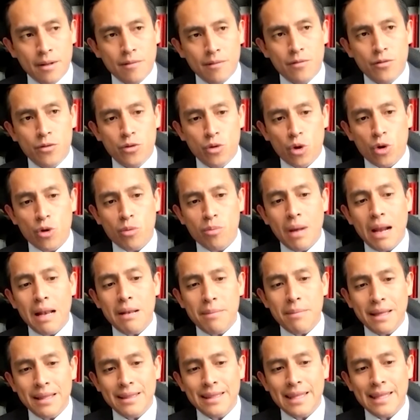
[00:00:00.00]

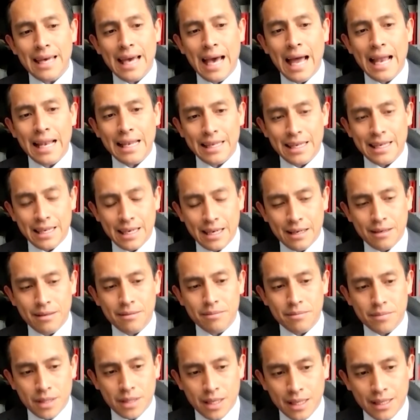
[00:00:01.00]
Normalmente alguien
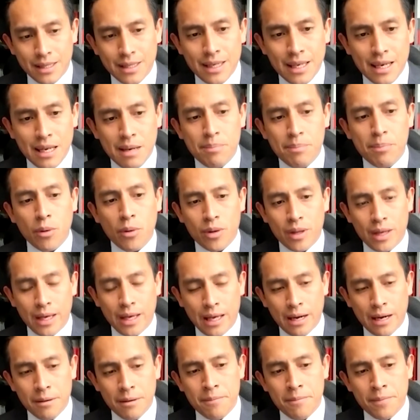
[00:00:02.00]
que tiene
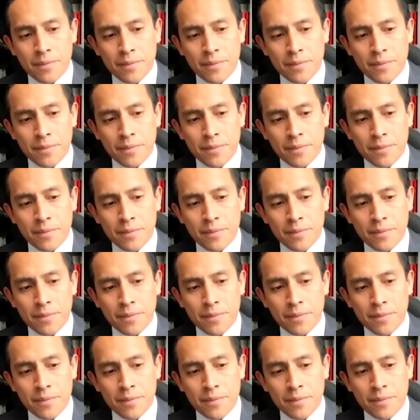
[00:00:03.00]
poder